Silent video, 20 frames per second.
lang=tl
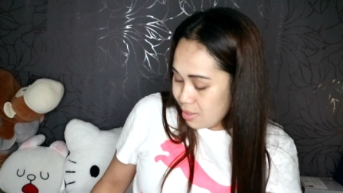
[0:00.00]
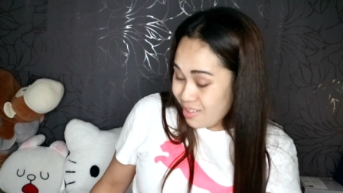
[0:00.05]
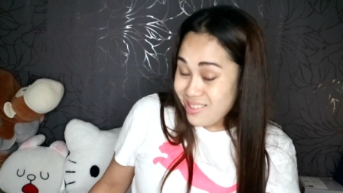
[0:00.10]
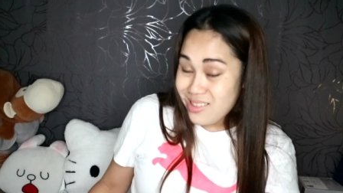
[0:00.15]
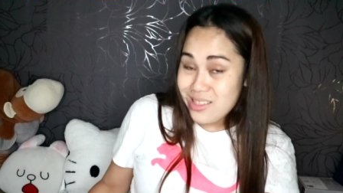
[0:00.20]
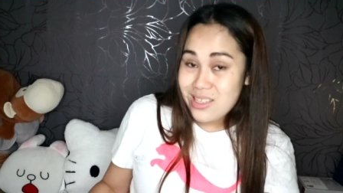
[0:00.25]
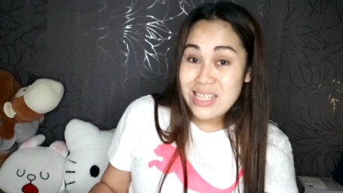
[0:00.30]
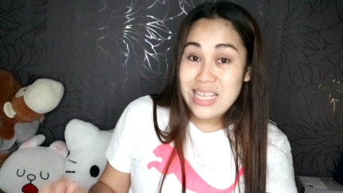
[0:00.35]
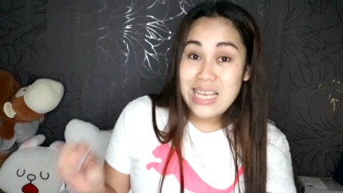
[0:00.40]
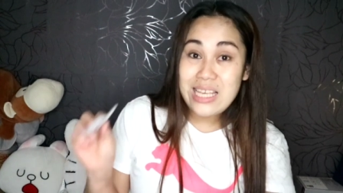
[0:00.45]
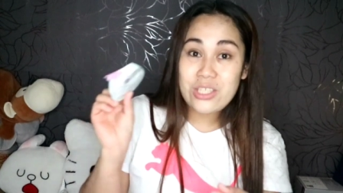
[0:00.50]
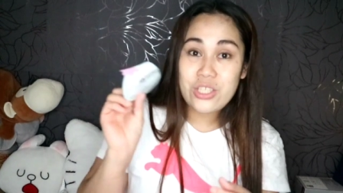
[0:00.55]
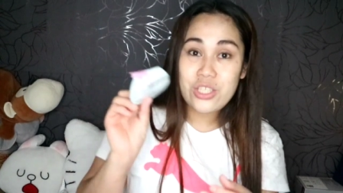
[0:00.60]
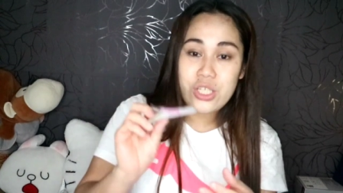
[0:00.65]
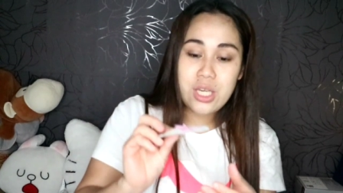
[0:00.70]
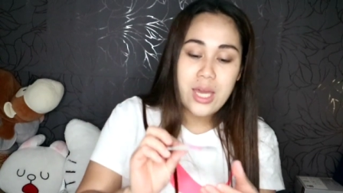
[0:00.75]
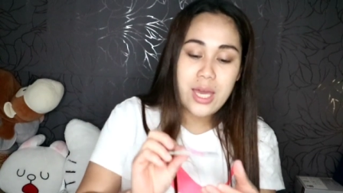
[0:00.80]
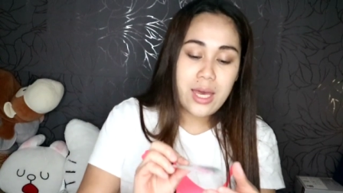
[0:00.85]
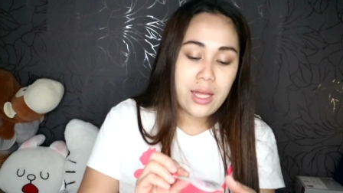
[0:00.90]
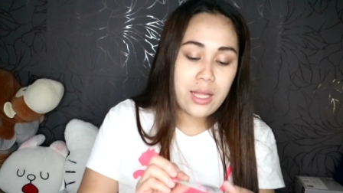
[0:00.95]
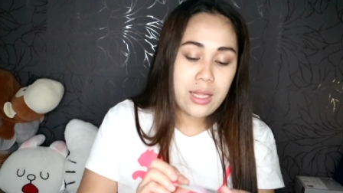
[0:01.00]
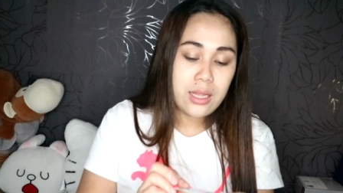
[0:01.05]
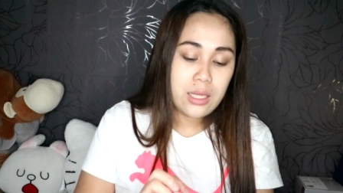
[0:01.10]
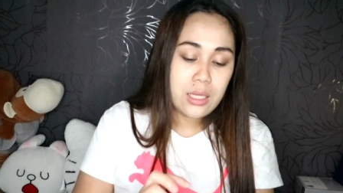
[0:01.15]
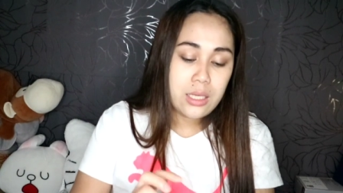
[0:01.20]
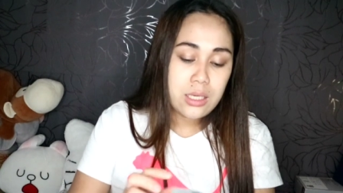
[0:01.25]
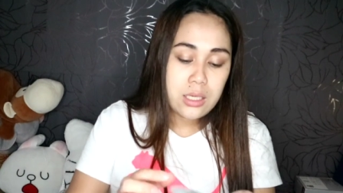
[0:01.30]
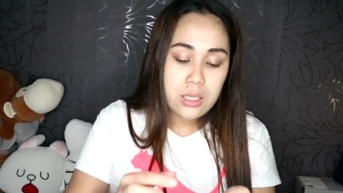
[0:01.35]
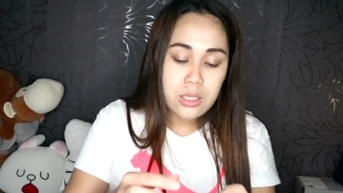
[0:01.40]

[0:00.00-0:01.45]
It's a gel.